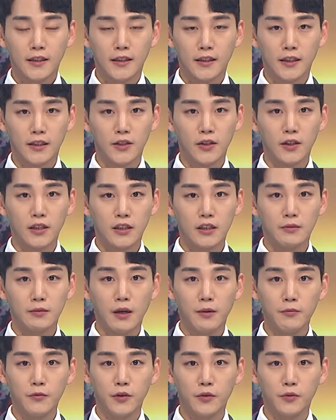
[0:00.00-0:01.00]

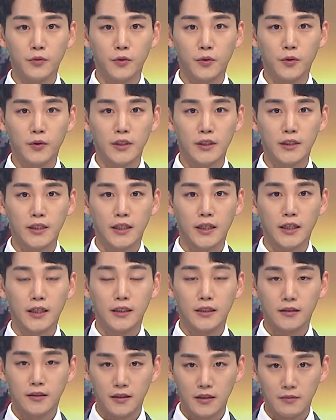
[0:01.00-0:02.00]
이천이십삼 년도 이제
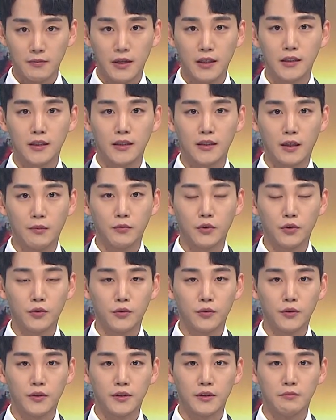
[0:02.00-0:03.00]
이틀만을
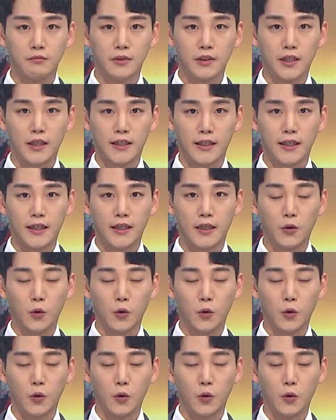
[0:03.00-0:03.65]
남겨두고 있습니다.